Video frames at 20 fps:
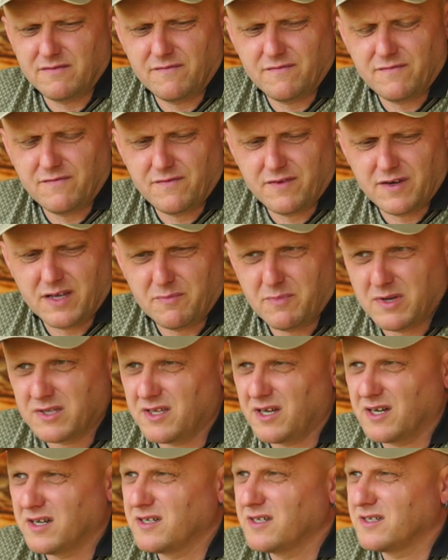w
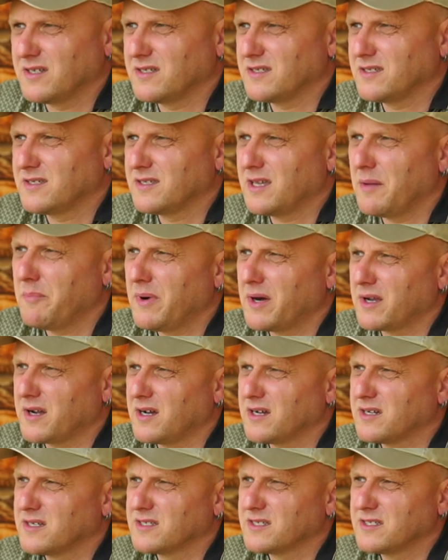herbatach na
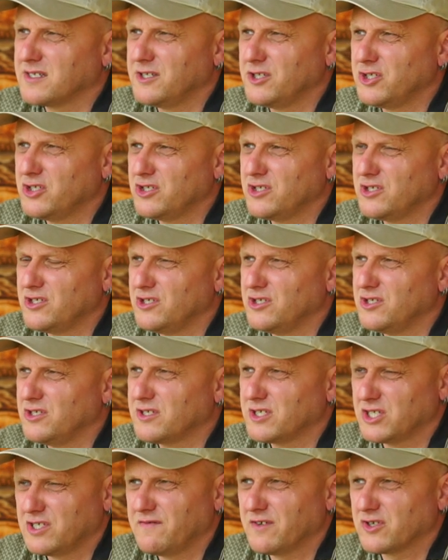parach z liści,
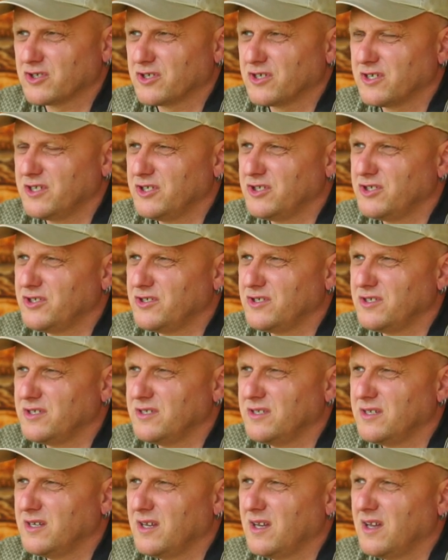ze świeżych
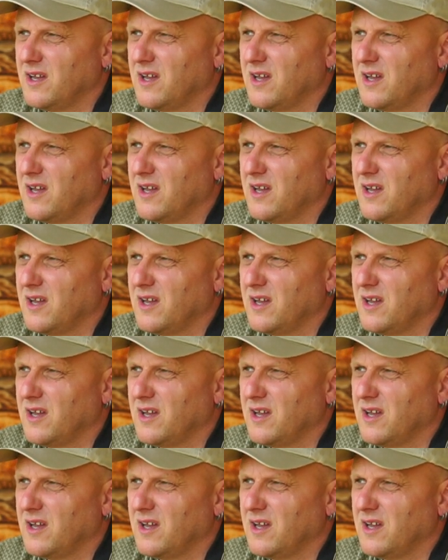liści,